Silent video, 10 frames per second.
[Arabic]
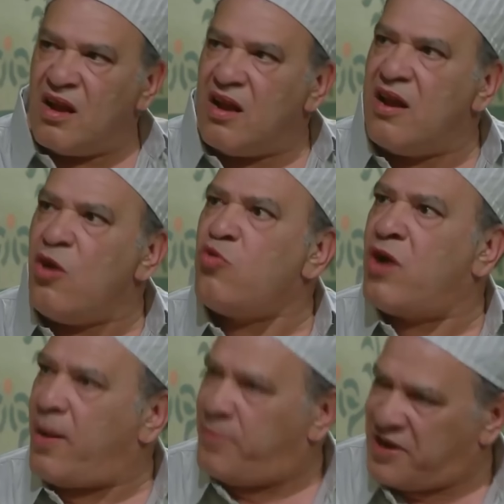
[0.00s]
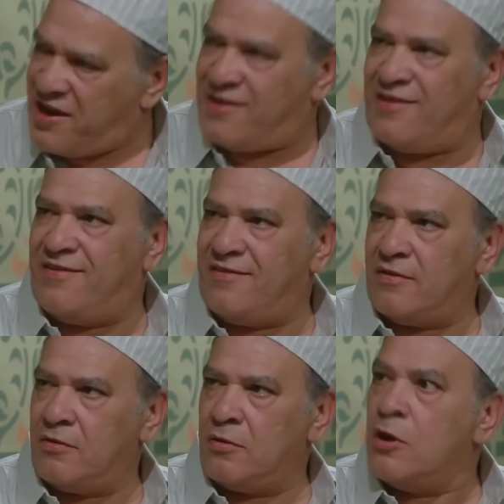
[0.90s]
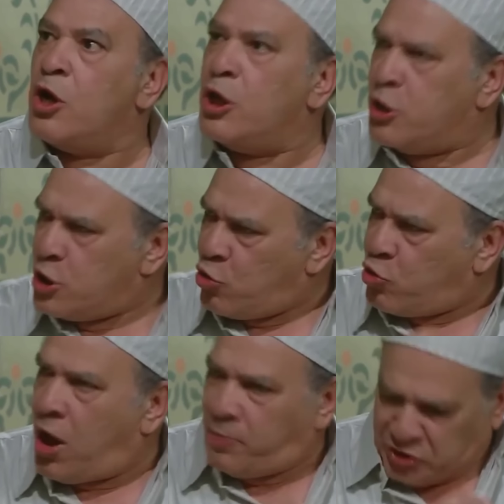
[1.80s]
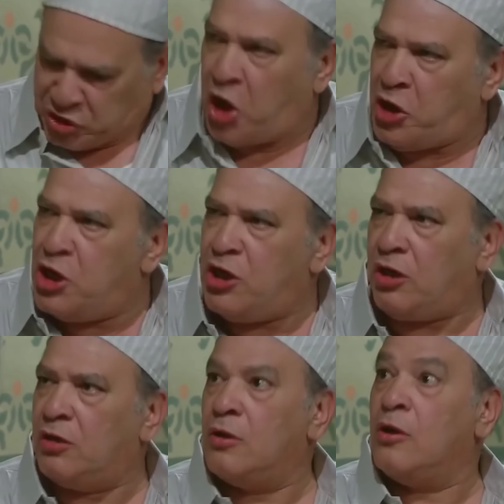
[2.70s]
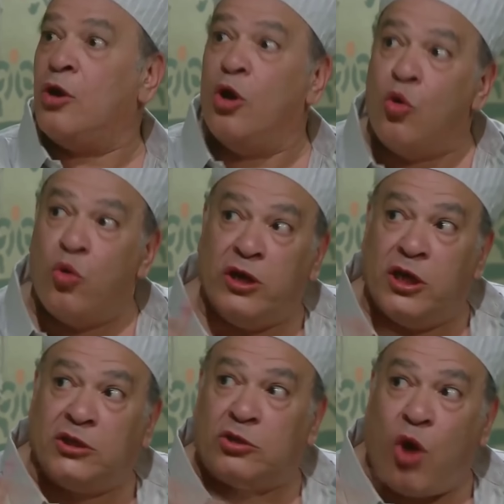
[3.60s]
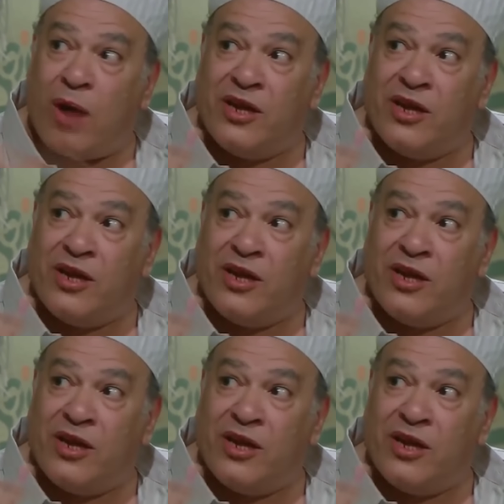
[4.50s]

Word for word: اللي يوجع بجد اللي يوجع بالصحيح هو اللي انتوا